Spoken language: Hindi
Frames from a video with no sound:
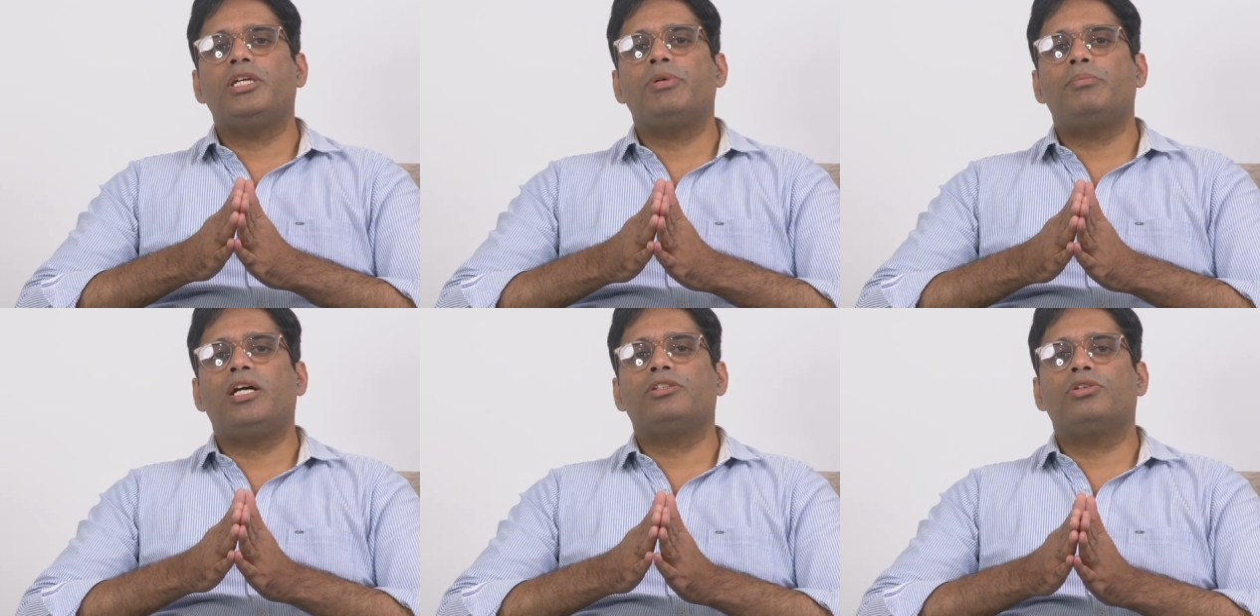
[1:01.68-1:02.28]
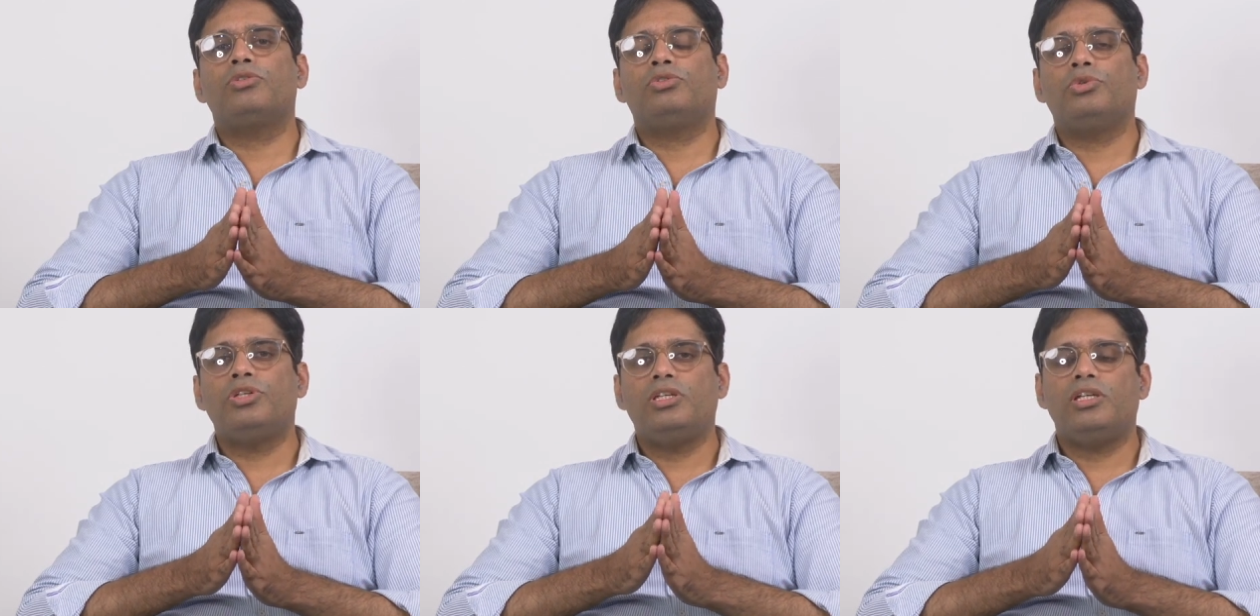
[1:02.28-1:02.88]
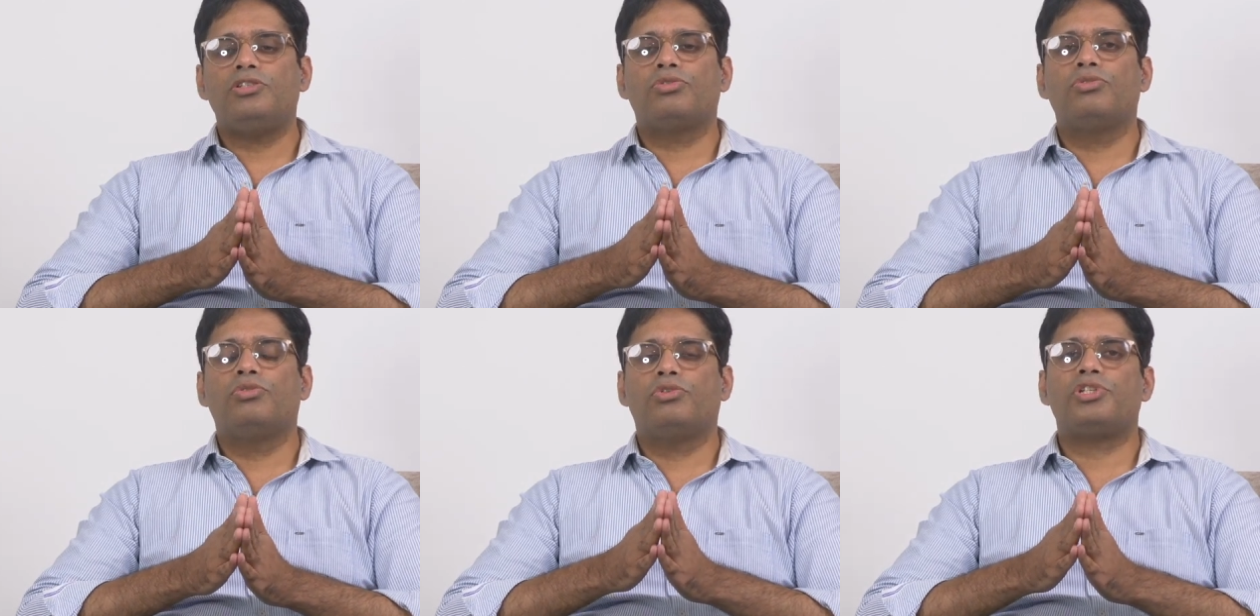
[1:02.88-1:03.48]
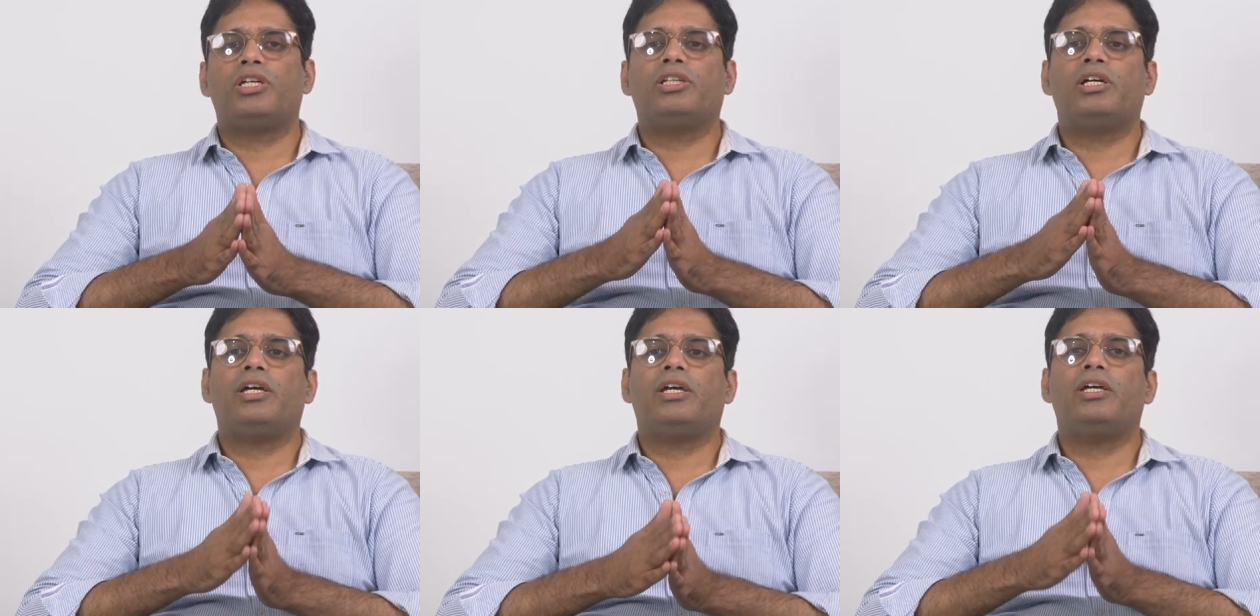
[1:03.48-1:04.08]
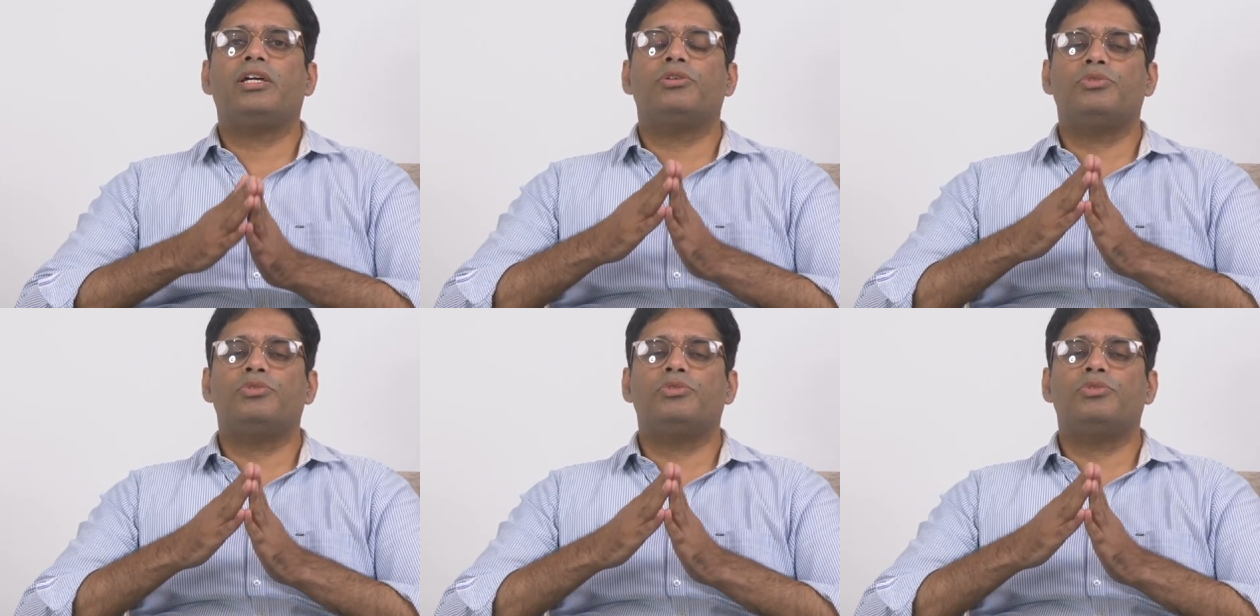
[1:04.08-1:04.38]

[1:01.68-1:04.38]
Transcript: की मैं बात करूं तो ये शुरू हो जाता है